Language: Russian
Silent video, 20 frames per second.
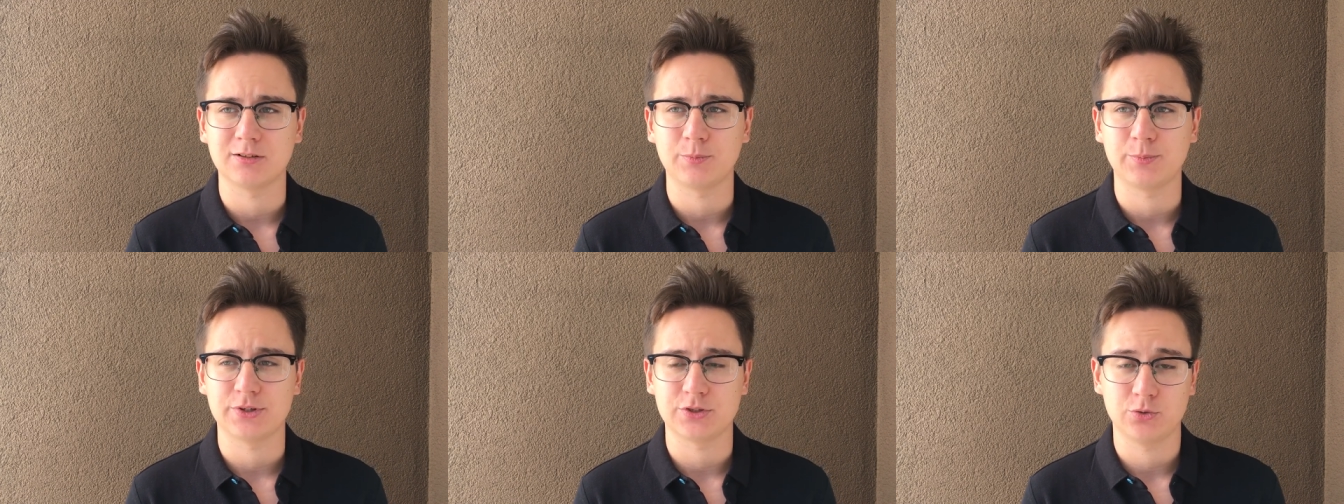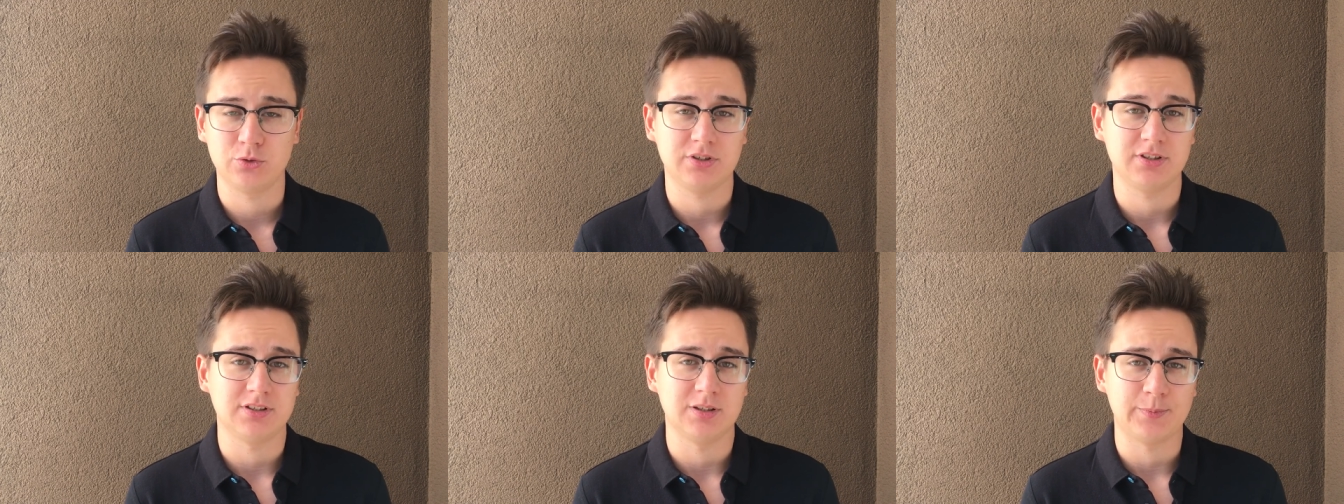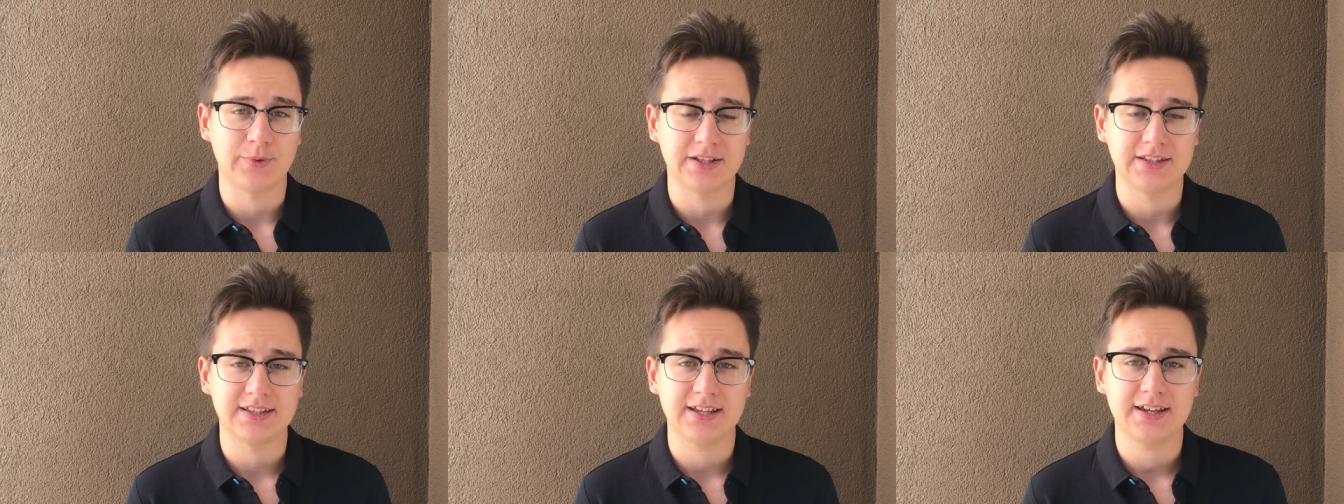по сути,
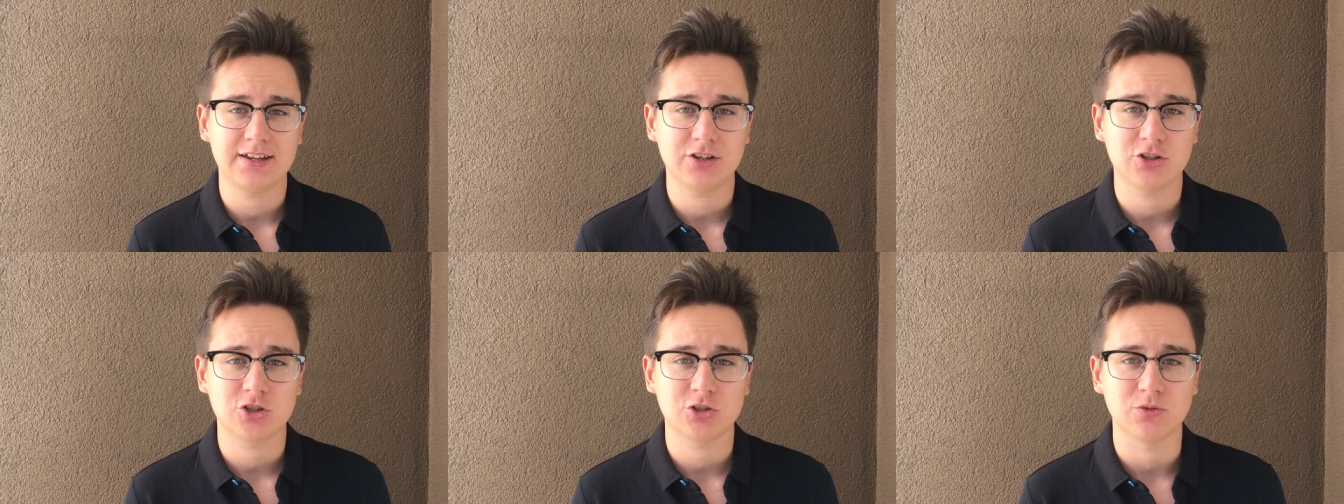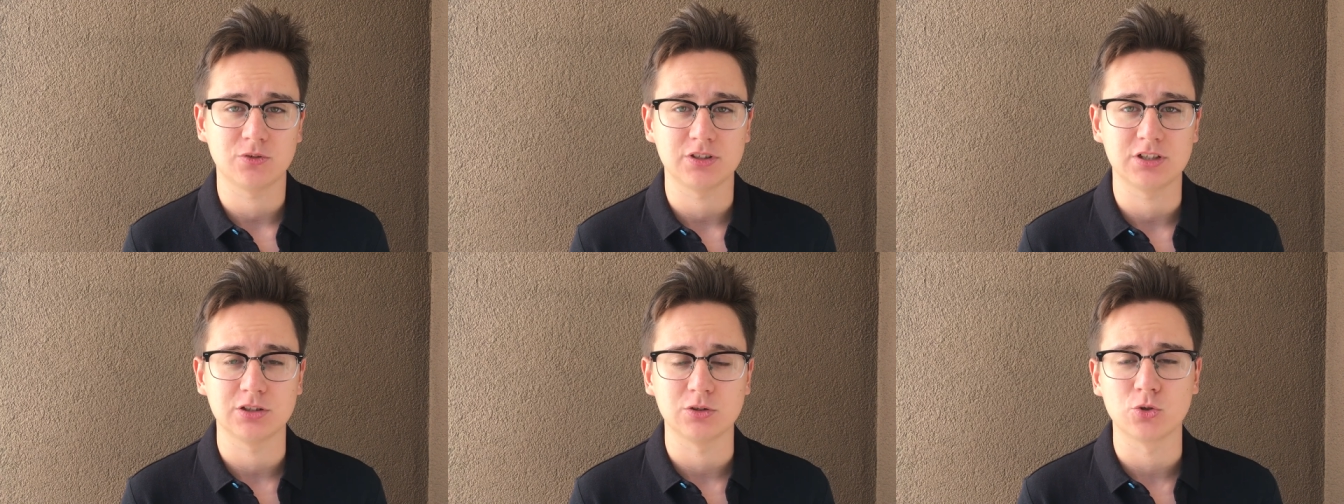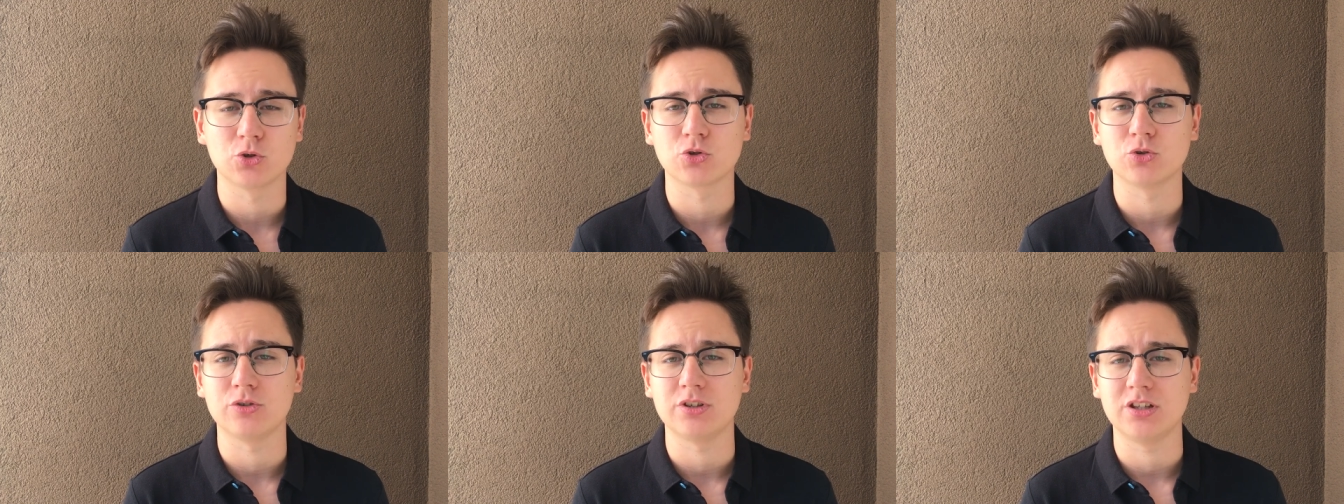нападающего, где
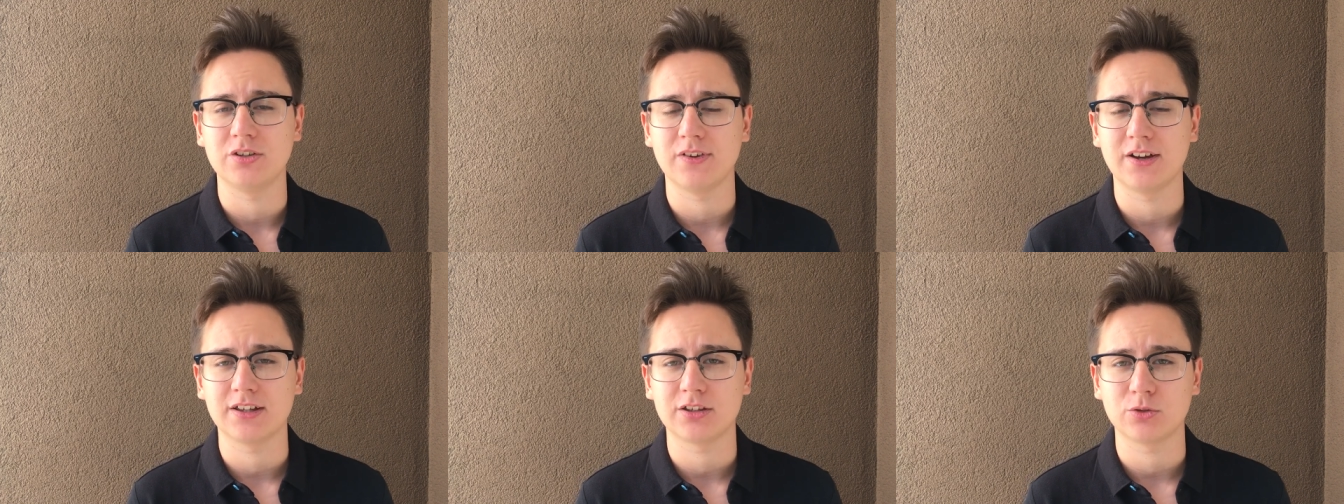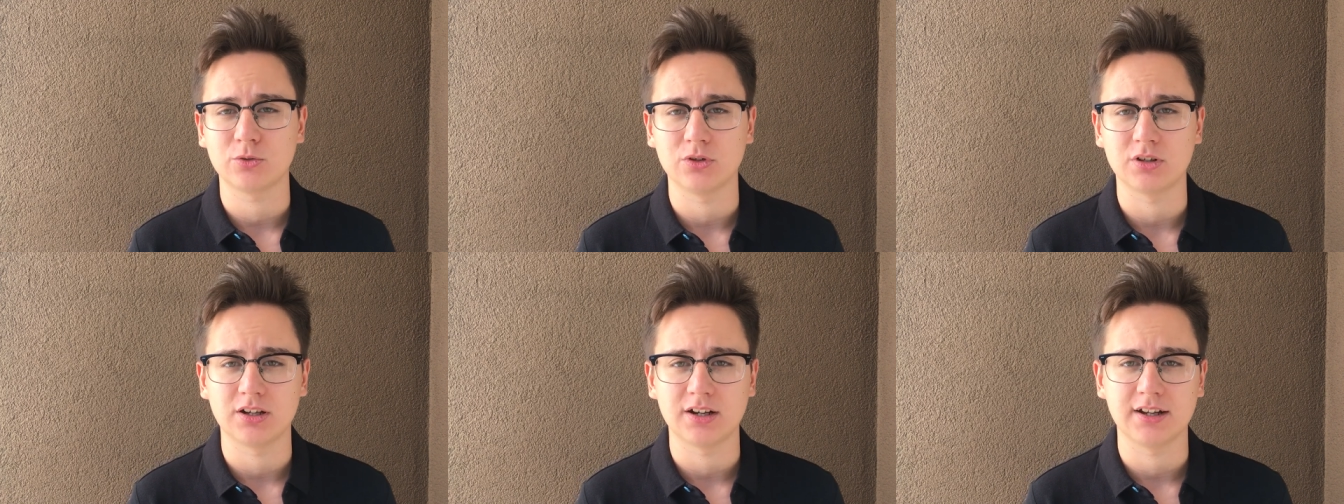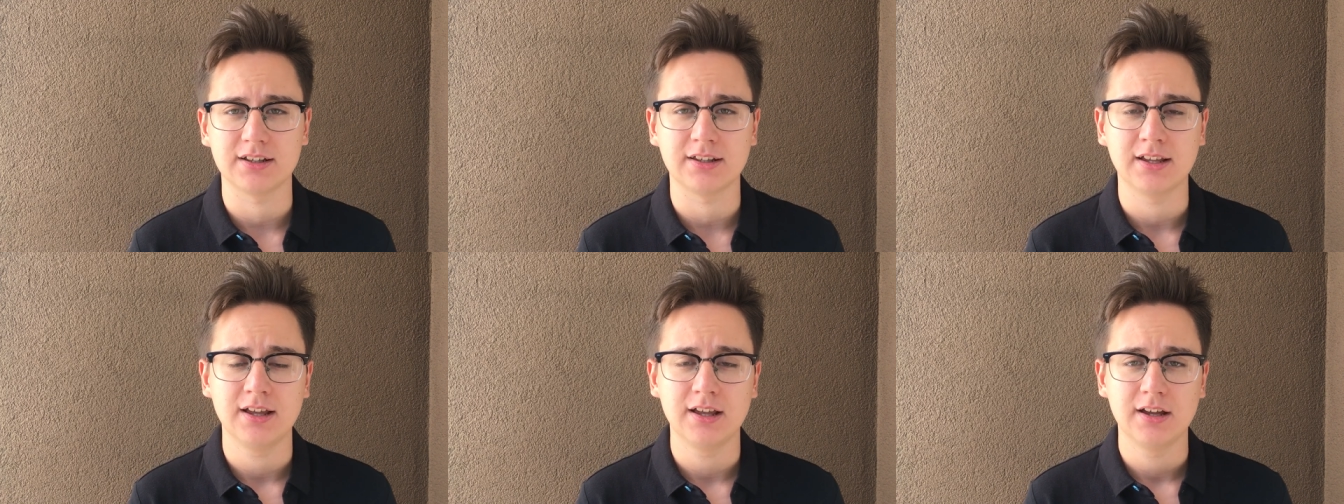ложную девятку
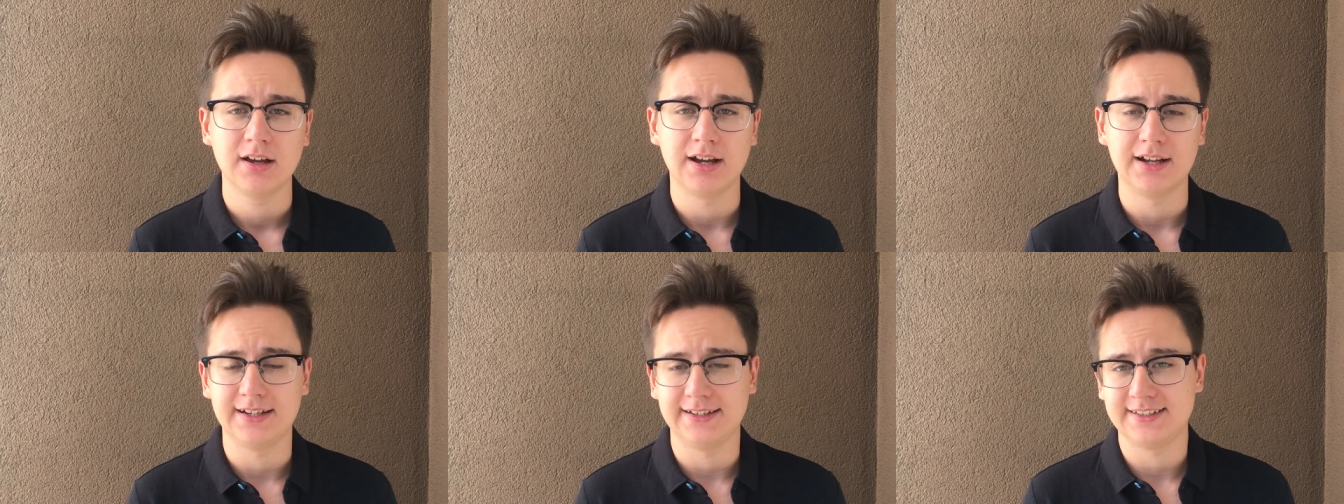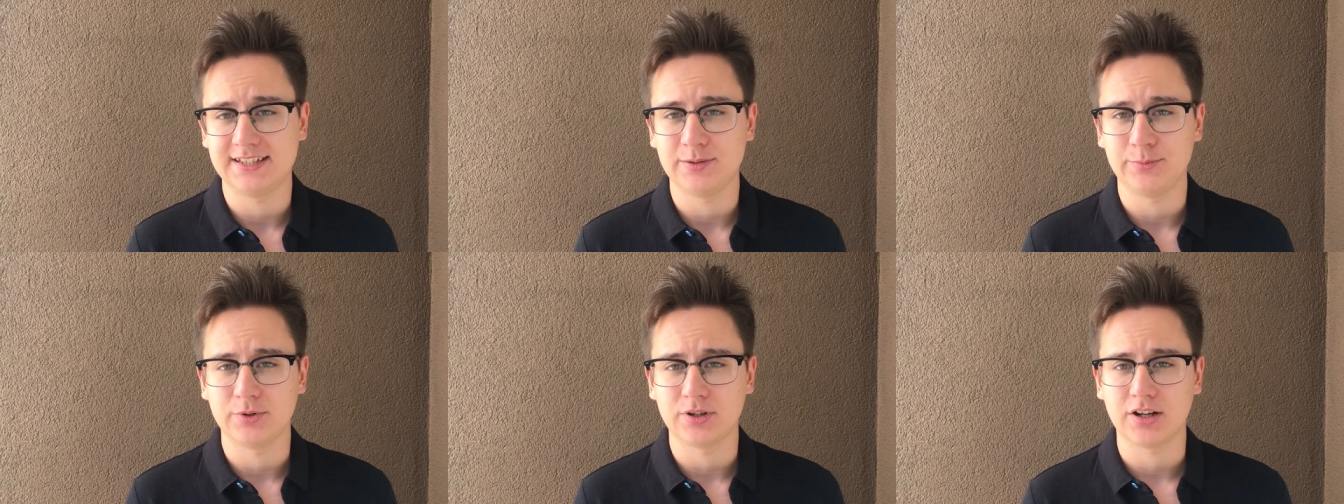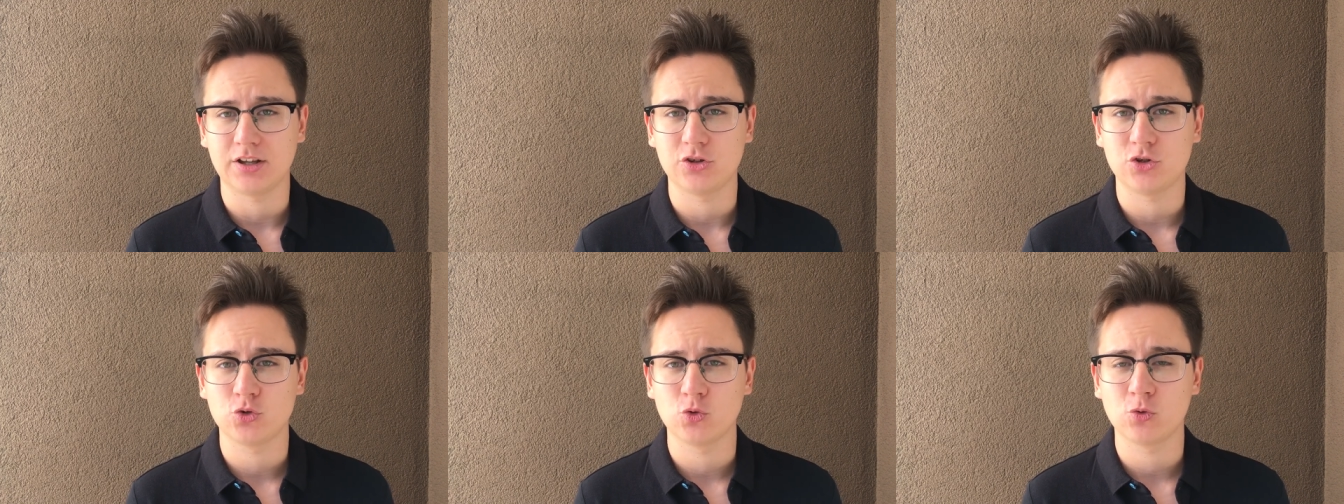играет Алексей
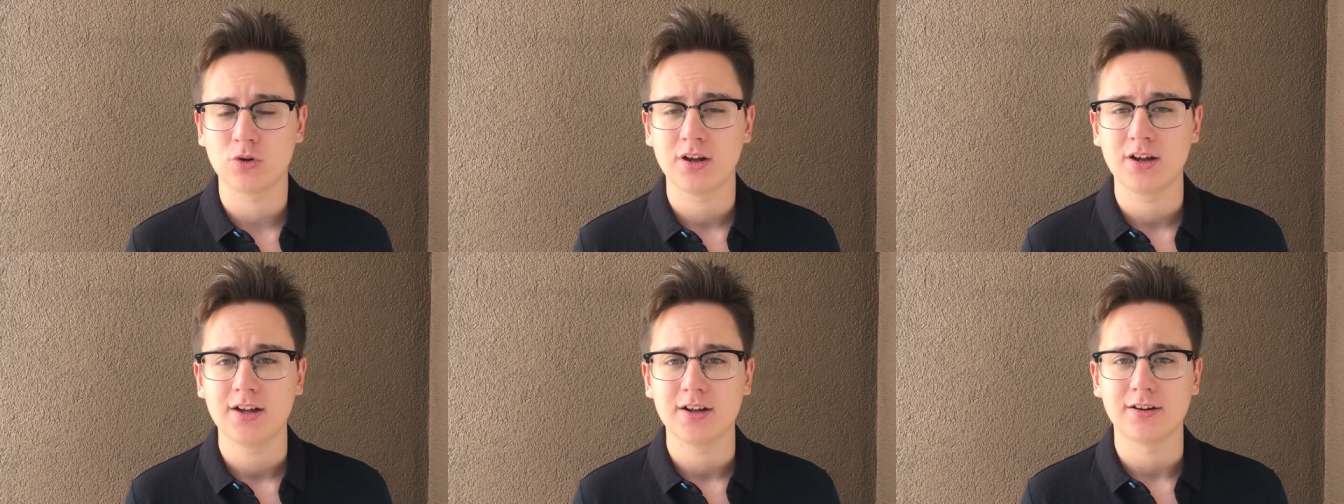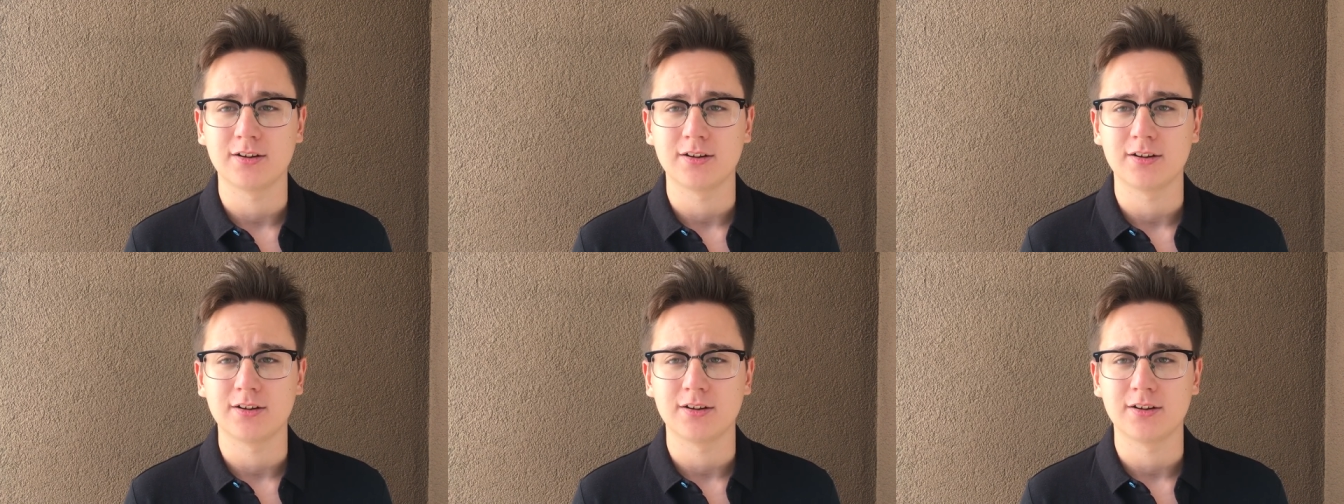Миранчук,